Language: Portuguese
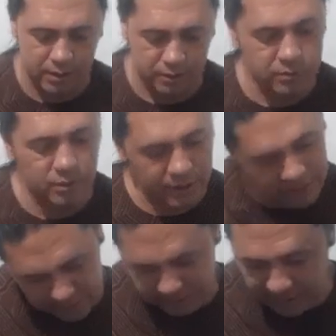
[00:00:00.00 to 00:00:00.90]
Só que
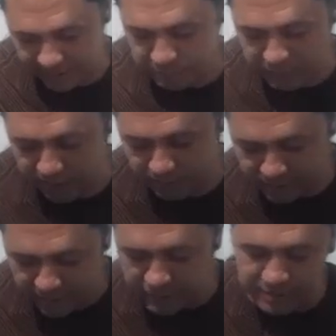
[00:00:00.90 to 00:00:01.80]
ele está
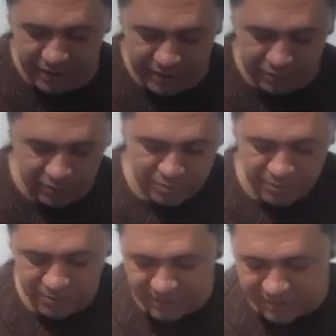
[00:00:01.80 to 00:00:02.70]
esperto e aí ele
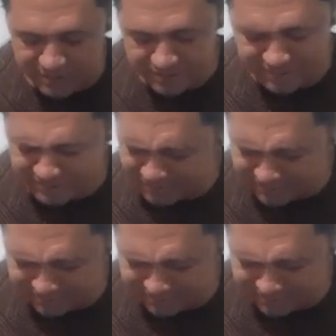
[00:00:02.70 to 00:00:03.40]
comprou esse.